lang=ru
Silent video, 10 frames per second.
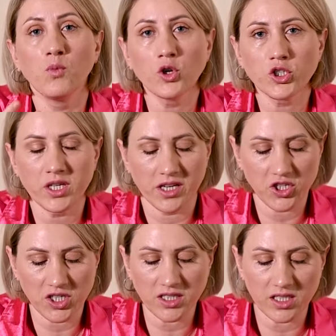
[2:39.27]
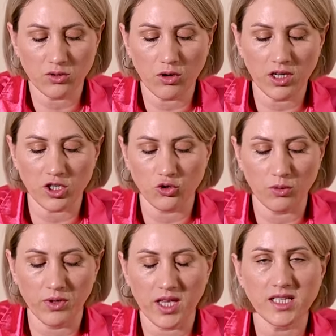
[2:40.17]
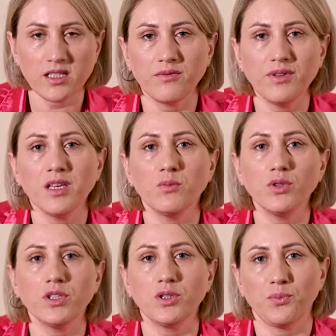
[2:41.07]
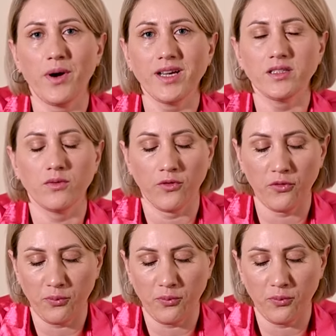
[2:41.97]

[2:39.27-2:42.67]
можно решиться только чтобы если вы не будете пасть э,